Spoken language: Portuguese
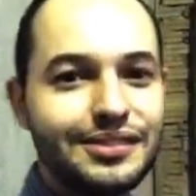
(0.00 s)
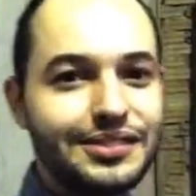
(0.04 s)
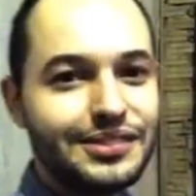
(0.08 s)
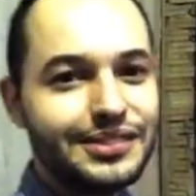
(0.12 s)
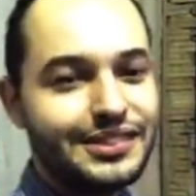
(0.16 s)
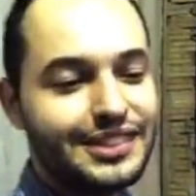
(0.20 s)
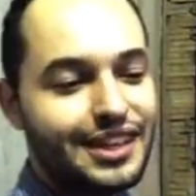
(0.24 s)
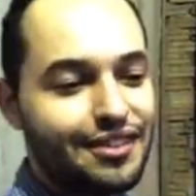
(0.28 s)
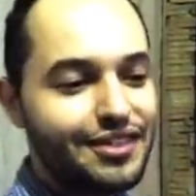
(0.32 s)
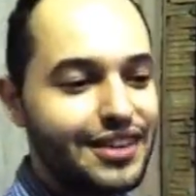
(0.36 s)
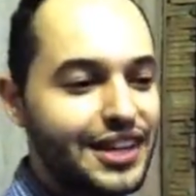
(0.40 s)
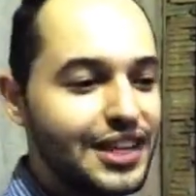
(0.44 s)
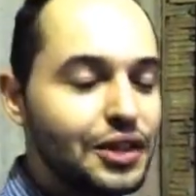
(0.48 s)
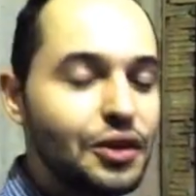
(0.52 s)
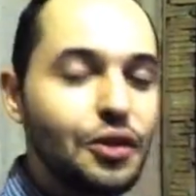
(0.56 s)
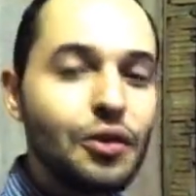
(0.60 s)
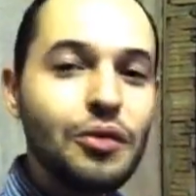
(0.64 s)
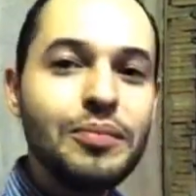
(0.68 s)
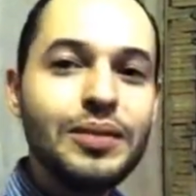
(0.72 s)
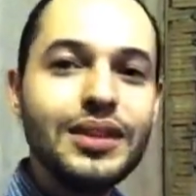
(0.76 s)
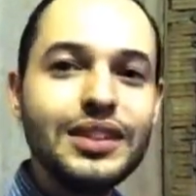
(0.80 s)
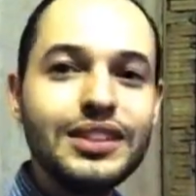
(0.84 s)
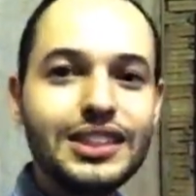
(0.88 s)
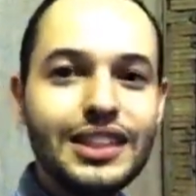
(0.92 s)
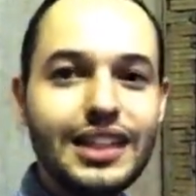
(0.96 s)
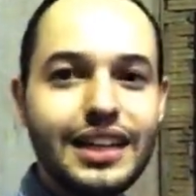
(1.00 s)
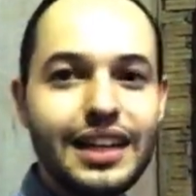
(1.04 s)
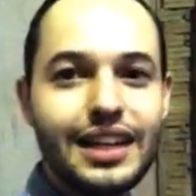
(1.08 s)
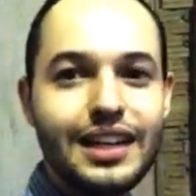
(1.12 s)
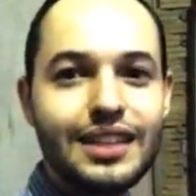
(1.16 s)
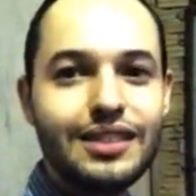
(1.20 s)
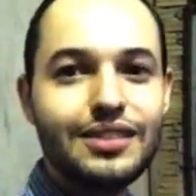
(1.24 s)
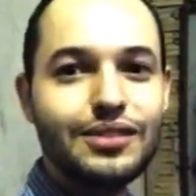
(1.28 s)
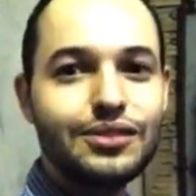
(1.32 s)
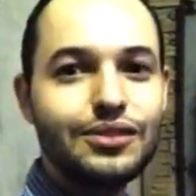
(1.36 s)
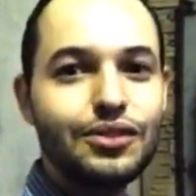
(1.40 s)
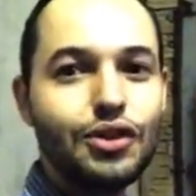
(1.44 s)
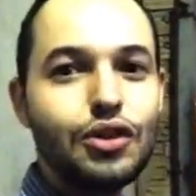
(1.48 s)
Não tava nem dormindo
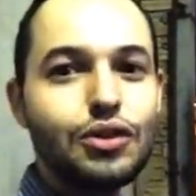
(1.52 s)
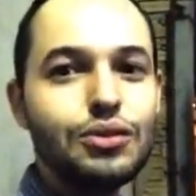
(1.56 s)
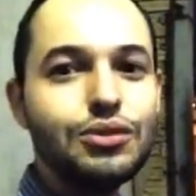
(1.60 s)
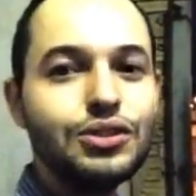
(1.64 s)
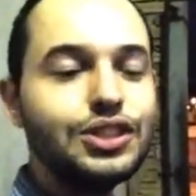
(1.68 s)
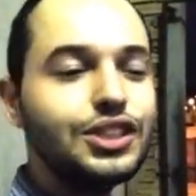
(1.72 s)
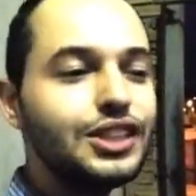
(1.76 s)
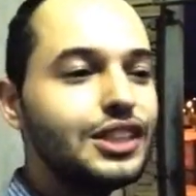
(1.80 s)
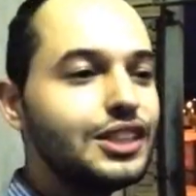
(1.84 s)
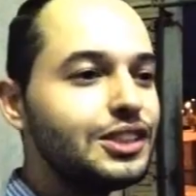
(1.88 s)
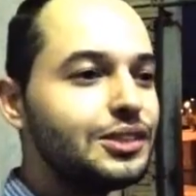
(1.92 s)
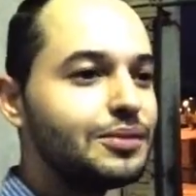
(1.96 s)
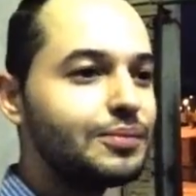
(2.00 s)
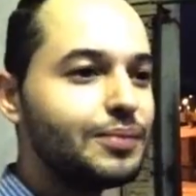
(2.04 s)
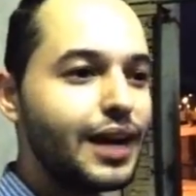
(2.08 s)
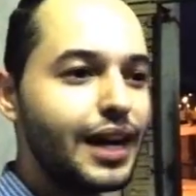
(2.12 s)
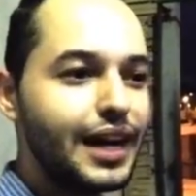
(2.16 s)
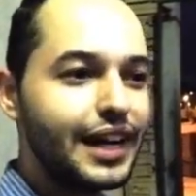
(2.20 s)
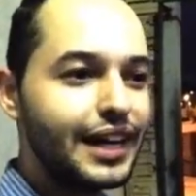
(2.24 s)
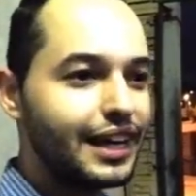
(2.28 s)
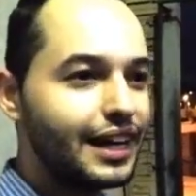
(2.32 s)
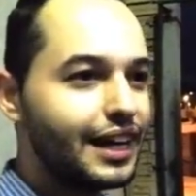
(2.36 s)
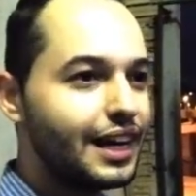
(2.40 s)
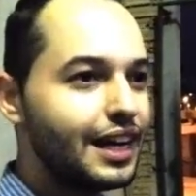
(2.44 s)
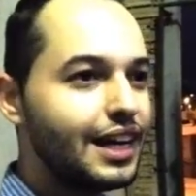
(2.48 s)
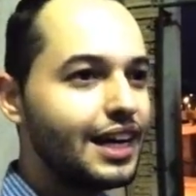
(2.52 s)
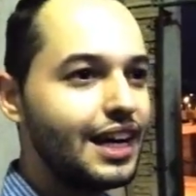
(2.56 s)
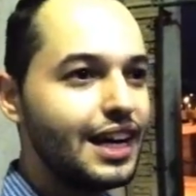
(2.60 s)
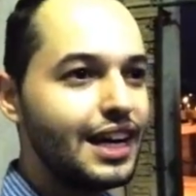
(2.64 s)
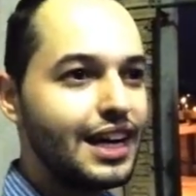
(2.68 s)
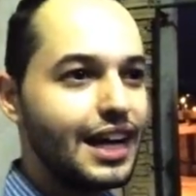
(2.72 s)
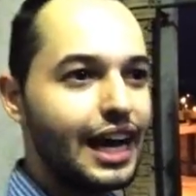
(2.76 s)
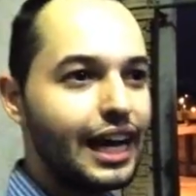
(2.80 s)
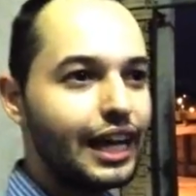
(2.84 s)
direito. Todo é. dia de manhã,